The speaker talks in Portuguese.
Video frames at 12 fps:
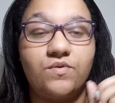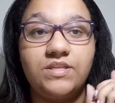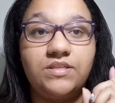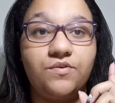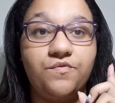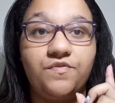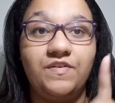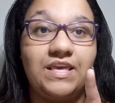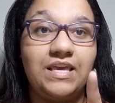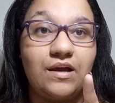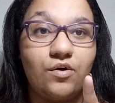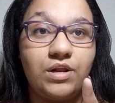então
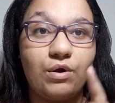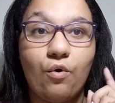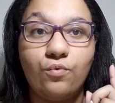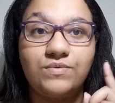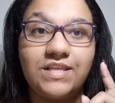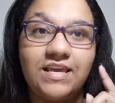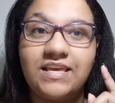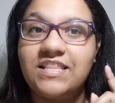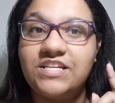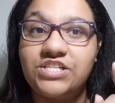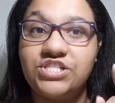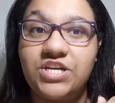fiquem agora com o take
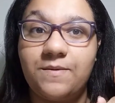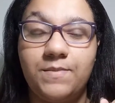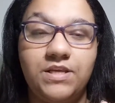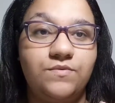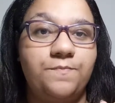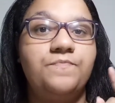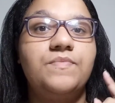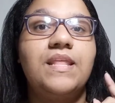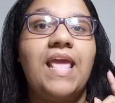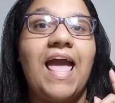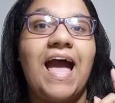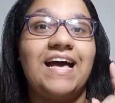da gente abrindo
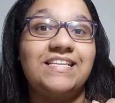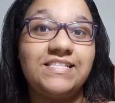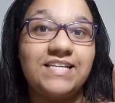as